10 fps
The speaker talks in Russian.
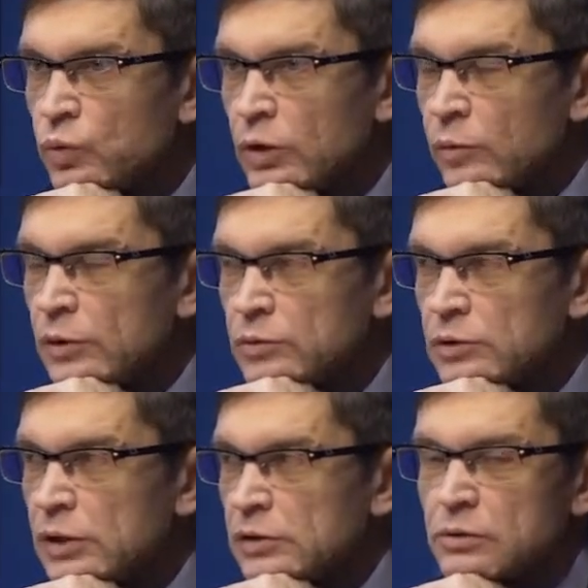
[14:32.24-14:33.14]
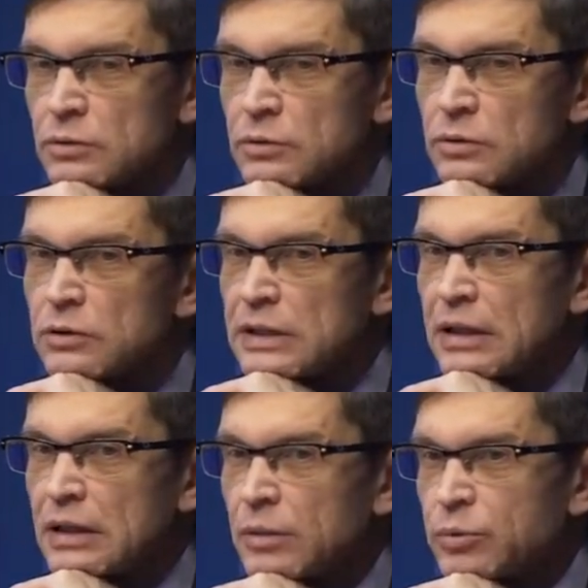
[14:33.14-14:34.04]
ну, я вам могу сказать, что
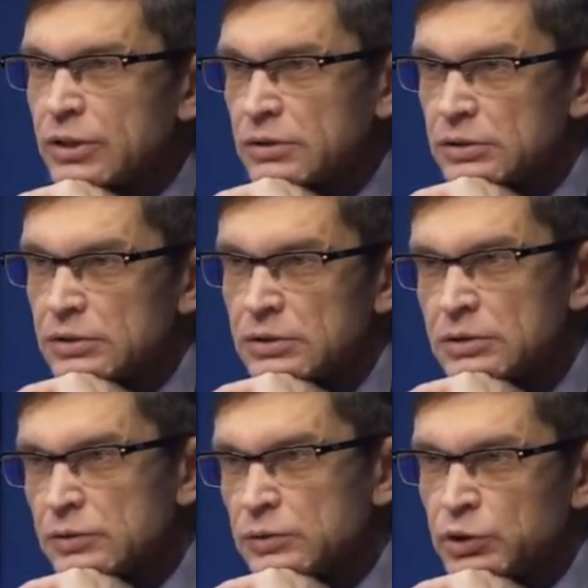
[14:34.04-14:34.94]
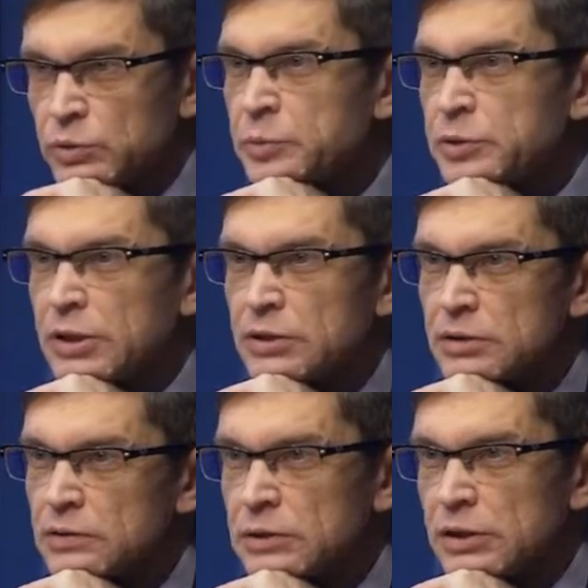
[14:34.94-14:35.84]
я общался с ведущим
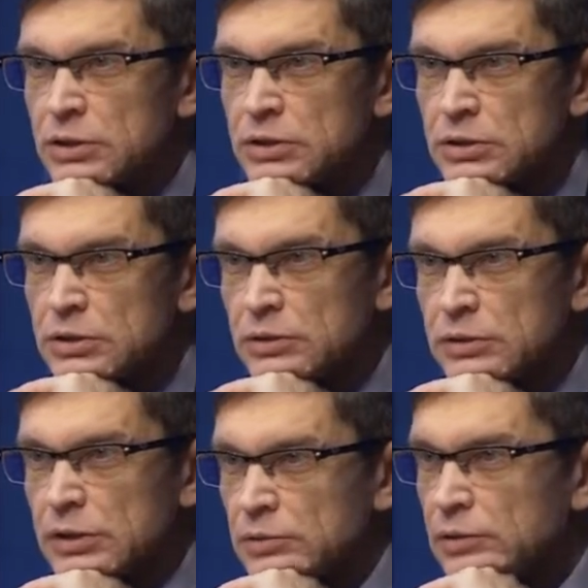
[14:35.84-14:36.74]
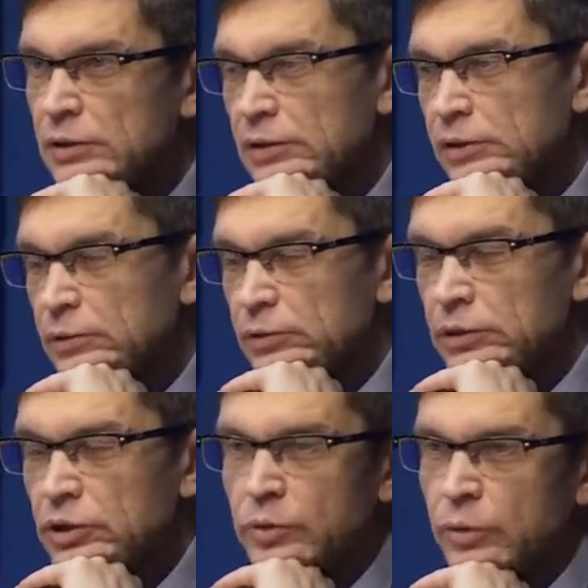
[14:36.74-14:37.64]
специалистом в Кащенко, он сразу говорил такую
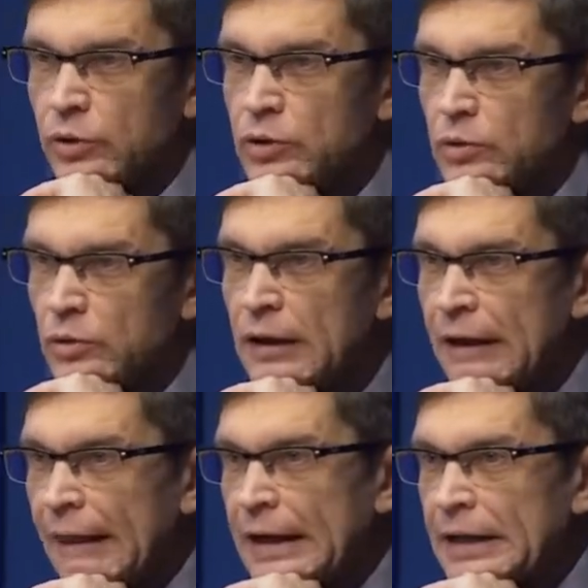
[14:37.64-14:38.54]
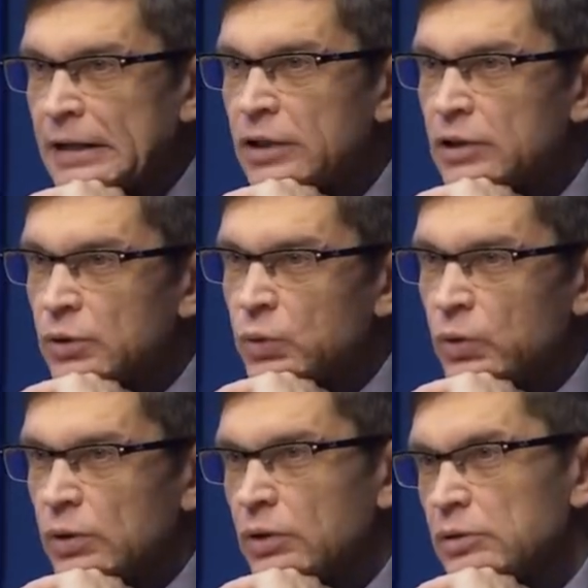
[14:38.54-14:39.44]
вещь, например, что
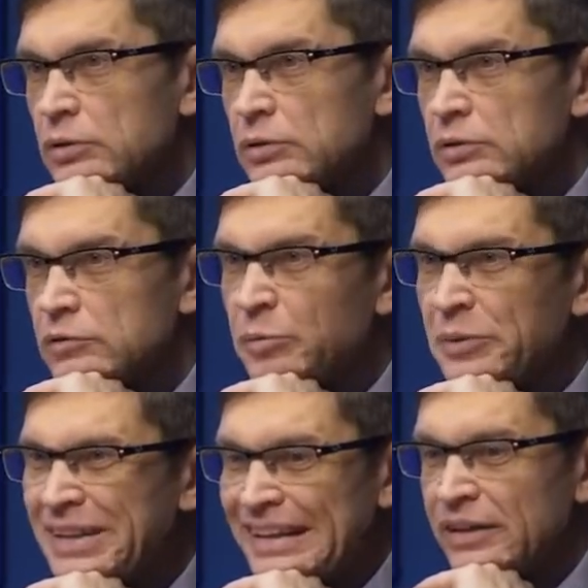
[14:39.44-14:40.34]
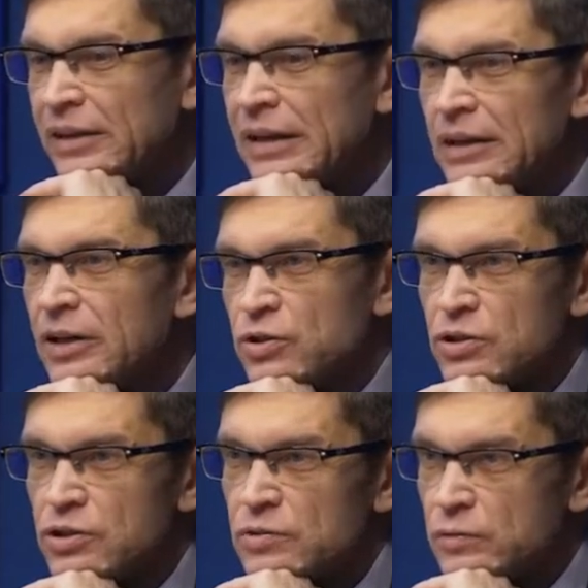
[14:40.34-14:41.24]
никто в мире не лечит
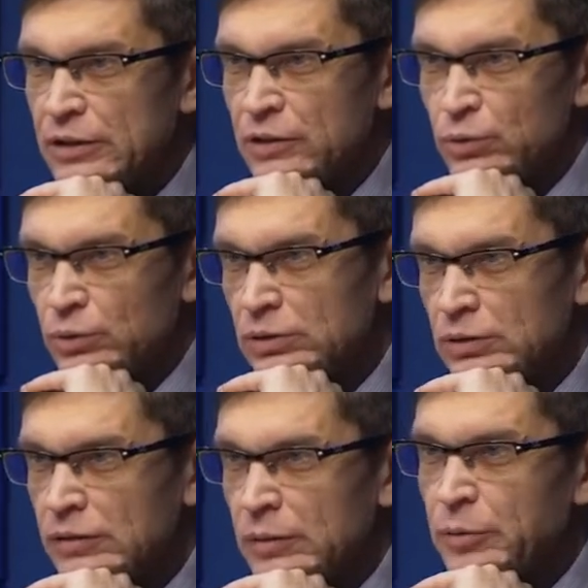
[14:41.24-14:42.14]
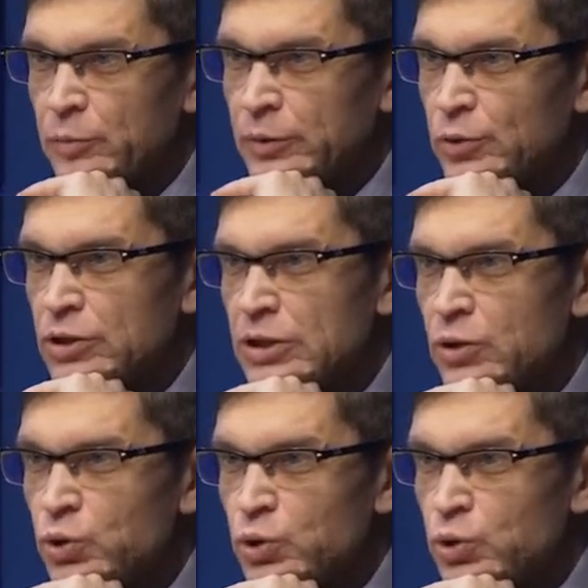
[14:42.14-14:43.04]
шизофрению. Во-первых, потому что
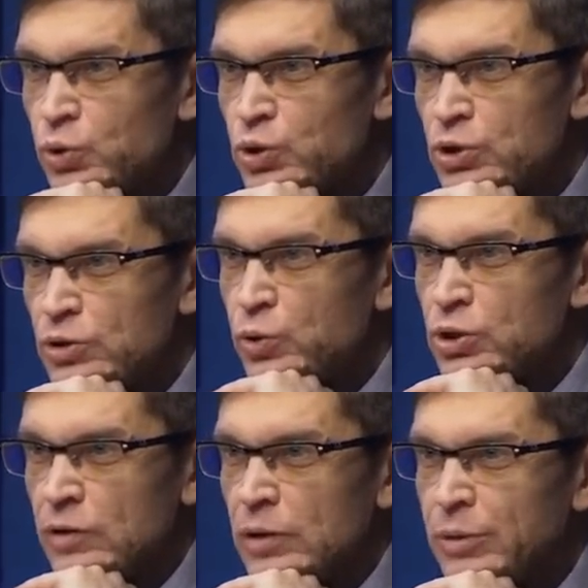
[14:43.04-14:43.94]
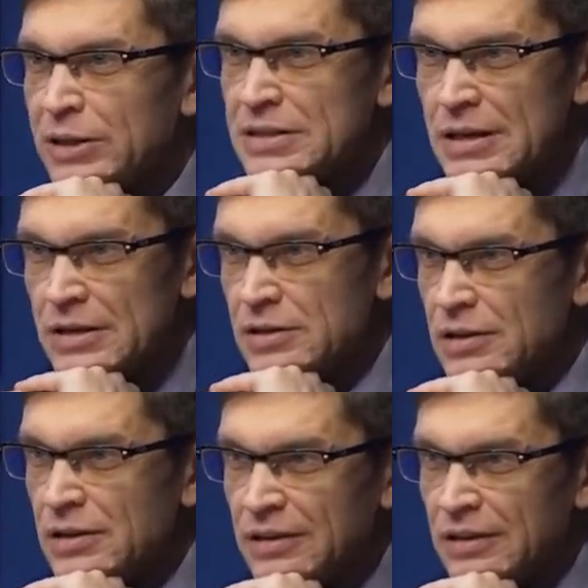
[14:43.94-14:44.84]
ей точ, точного определения
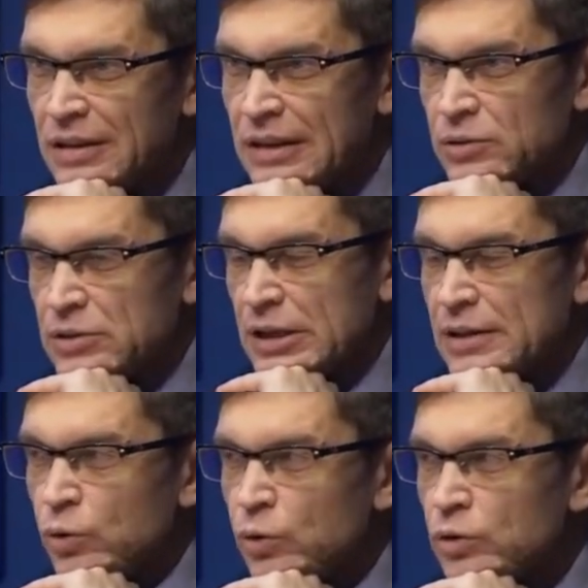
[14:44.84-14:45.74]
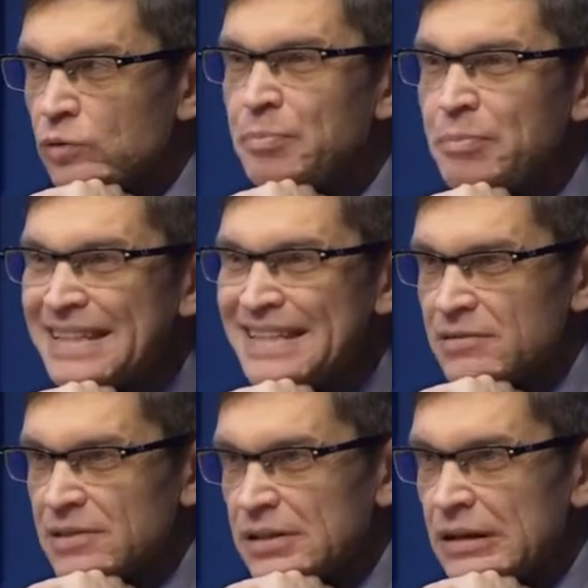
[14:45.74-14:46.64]
нет. Угу. То есть они могут
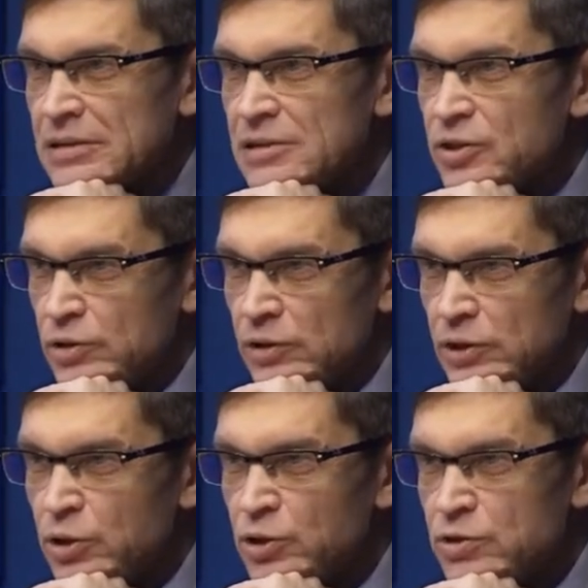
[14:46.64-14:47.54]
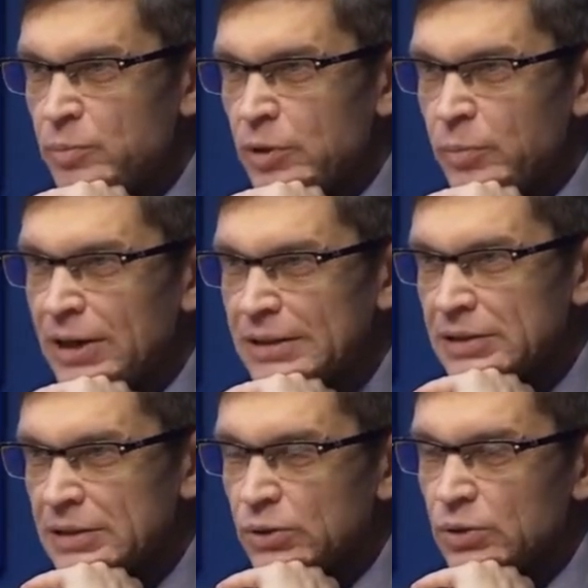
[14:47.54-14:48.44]
выписывать различные химические
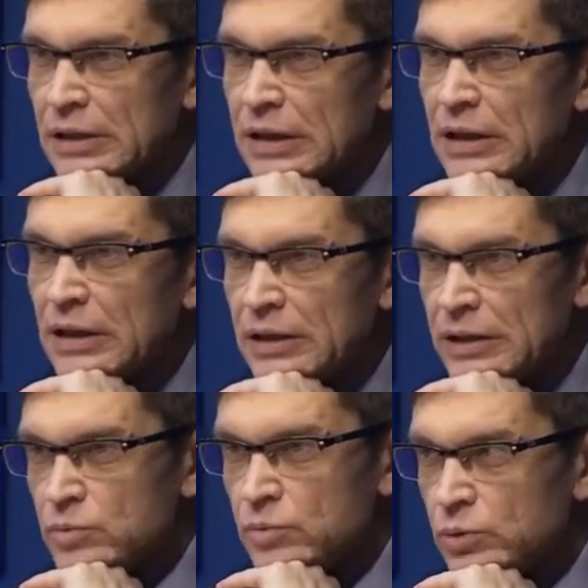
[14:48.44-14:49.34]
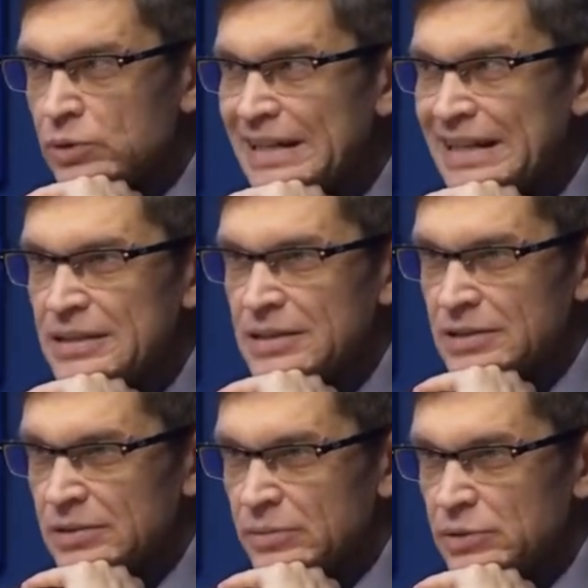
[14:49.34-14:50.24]
препараты, которые так или иначе будут
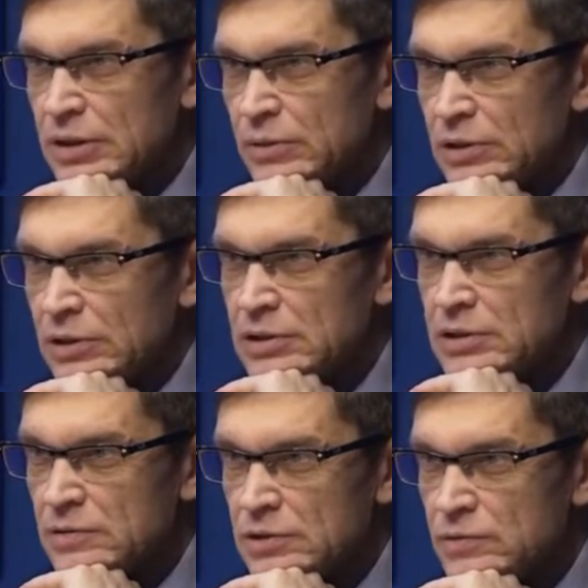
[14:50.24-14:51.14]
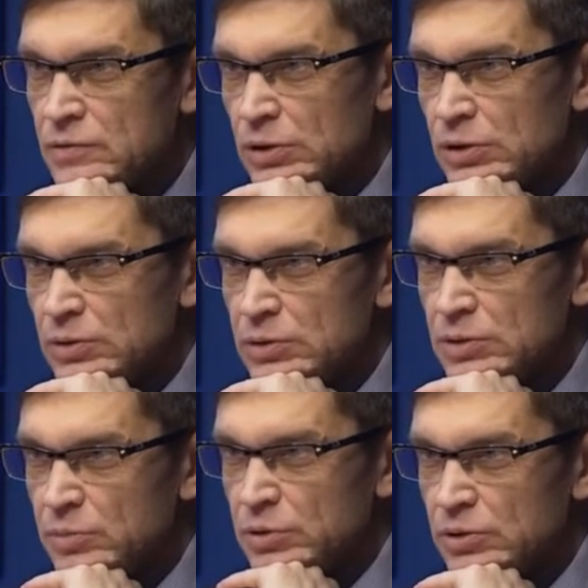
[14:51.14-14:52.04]
гасить угу. мозговую активность в той или иной
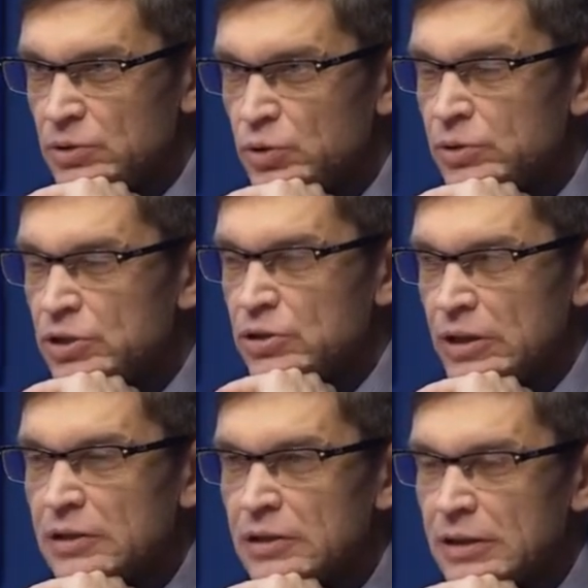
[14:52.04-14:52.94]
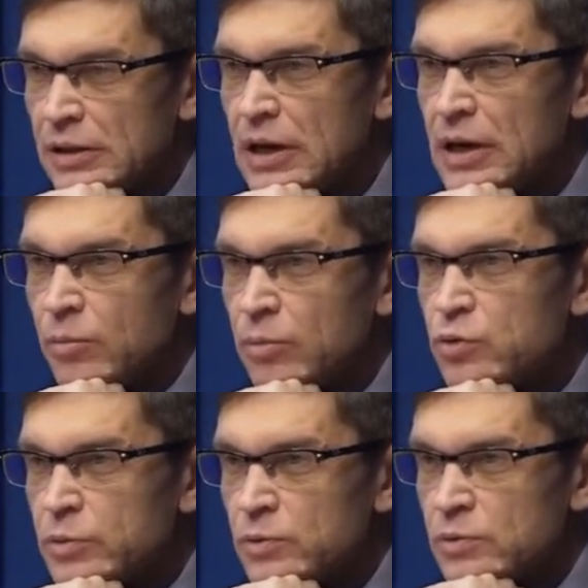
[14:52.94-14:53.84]
степени, чтобы человека, да,
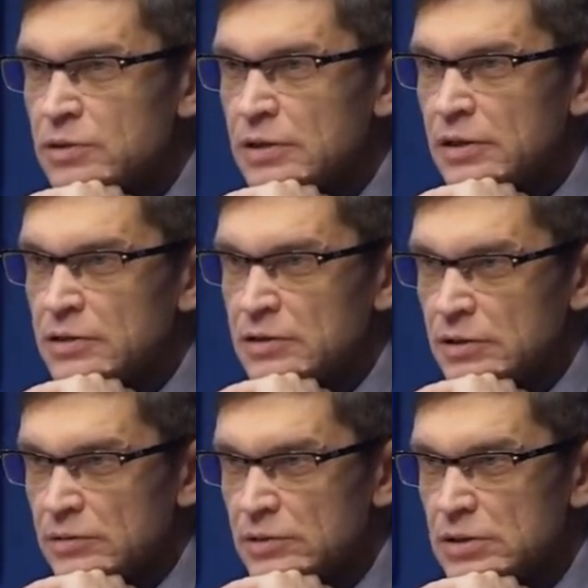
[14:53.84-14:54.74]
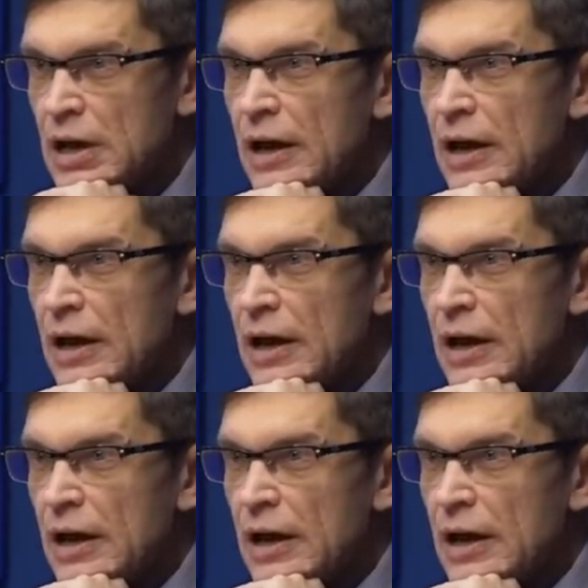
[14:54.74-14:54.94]
плюс-минус социализировать.